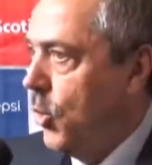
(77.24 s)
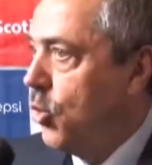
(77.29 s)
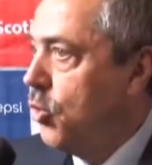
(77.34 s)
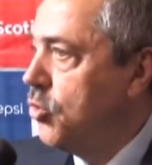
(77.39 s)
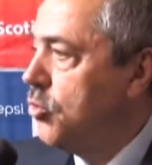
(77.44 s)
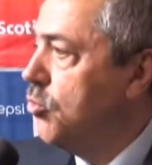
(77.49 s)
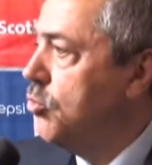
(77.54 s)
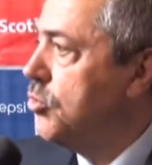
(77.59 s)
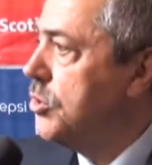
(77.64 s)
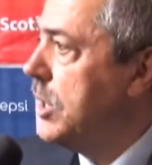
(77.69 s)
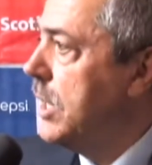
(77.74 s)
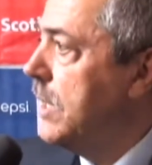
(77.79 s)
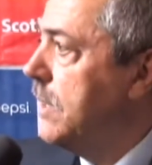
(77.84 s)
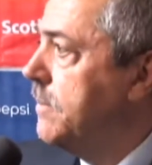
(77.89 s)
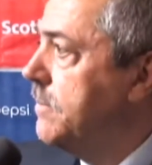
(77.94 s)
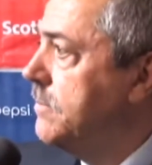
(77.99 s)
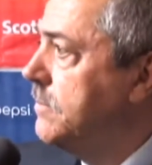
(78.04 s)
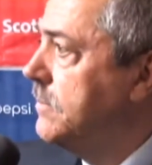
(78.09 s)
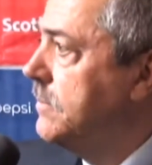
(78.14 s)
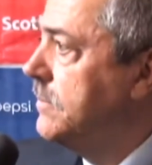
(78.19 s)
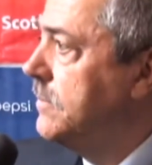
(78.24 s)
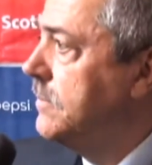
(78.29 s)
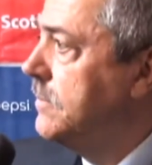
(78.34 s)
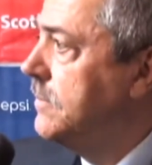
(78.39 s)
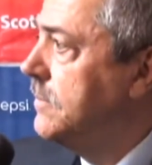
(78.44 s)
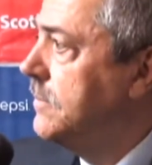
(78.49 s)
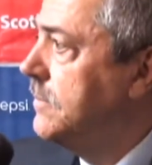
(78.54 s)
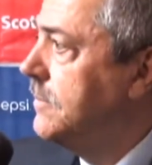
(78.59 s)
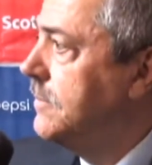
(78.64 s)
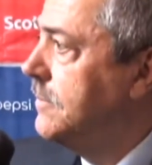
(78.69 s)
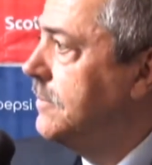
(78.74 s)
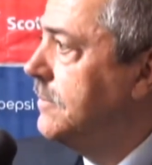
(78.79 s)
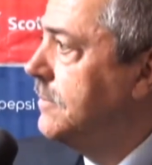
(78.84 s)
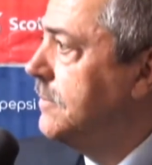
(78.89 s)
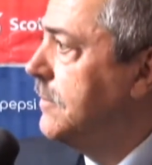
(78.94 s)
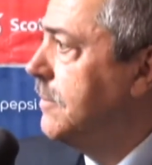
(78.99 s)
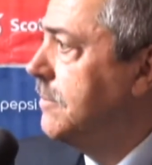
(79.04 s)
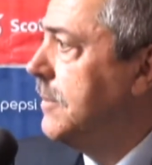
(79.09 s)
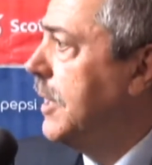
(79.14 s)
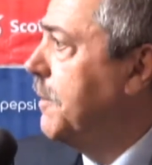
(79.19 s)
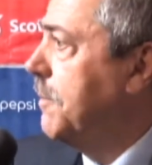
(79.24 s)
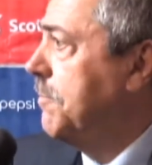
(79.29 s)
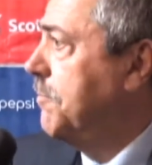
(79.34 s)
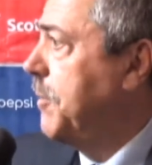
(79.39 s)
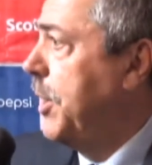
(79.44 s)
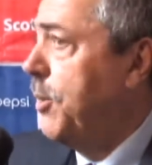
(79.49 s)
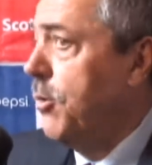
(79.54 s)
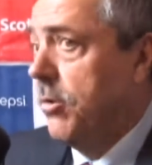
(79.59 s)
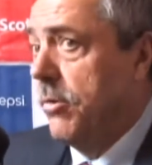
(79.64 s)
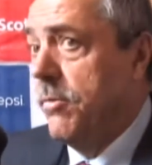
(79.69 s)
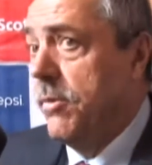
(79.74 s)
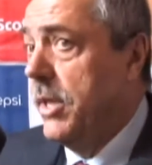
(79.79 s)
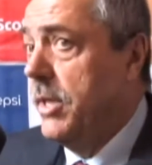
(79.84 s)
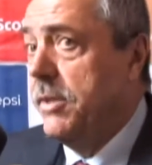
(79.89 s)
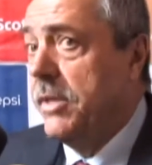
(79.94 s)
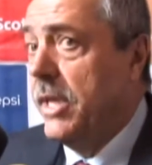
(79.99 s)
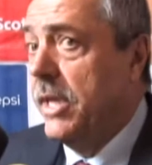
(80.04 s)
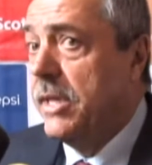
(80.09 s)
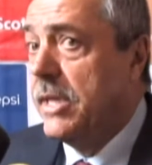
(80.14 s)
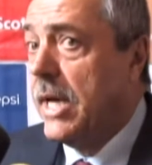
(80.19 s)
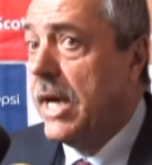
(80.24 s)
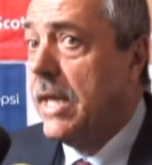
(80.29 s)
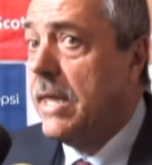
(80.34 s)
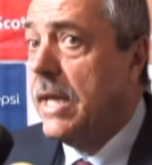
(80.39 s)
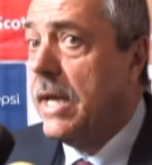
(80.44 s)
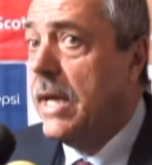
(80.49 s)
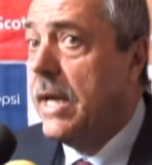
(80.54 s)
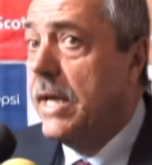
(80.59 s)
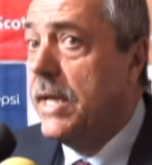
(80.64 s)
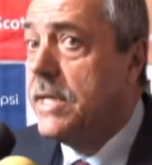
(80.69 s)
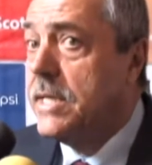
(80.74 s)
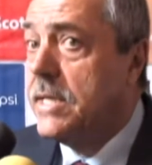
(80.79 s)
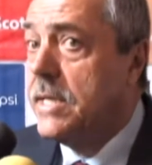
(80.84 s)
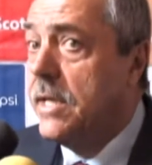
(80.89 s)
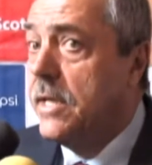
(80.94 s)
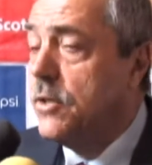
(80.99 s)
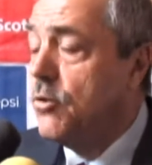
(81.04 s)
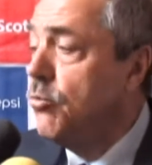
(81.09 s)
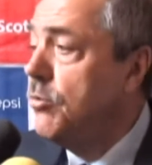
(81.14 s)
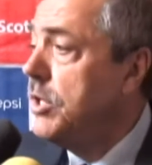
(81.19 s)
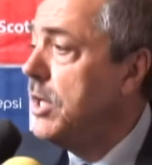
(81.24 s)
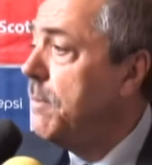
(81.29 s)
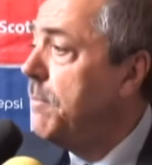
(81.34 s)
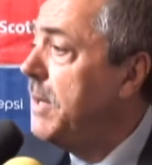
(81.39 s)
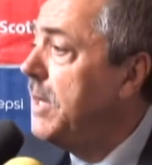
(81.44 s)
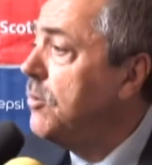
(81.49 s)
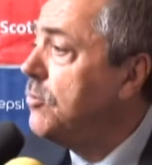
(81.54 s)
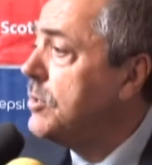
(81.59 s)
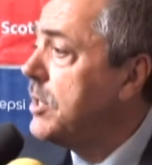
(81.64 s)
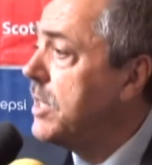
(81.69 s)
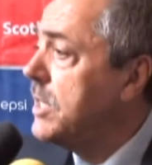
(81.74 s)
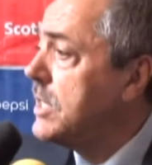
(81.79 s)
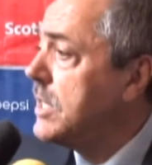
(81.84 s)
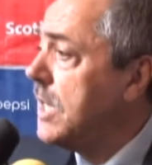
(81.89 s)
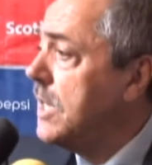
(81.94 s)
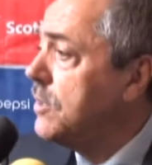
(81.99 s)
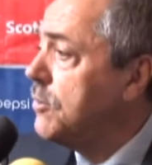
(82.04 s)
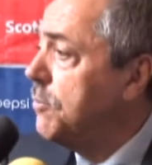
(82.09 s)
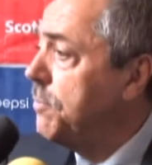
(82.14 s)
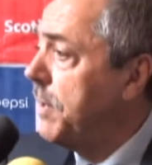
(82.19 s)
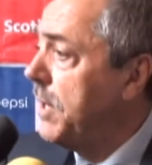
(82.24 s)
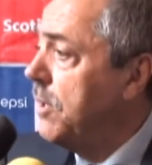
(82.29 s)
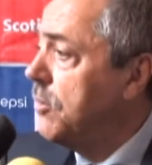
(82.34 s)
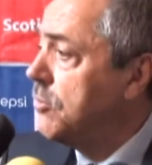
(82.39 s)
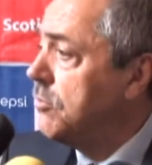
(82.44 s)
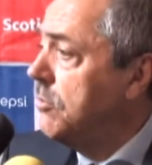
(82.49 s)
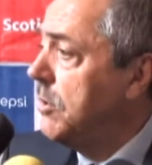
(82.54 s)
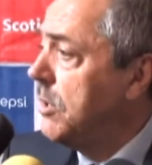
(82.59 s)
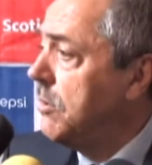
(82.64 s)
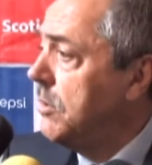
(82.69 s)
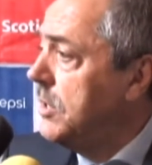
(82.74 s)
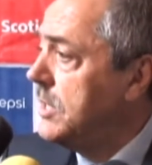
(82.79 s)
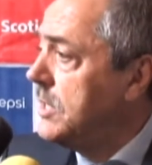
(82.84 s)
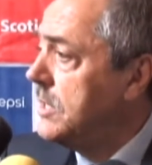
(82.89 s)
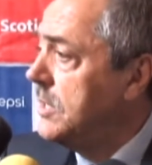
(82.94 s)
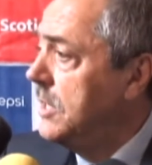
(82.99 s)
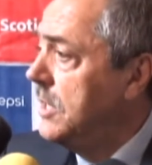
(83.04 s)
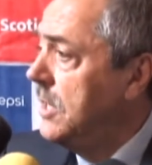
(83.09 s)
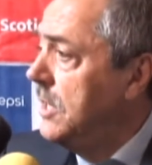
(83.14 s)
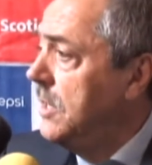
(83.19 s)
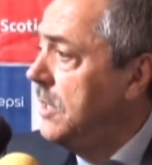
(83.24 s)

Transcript: No nos gusta. Ah, bueno, de, entrada este, es un día menos de descanso para los jugadores.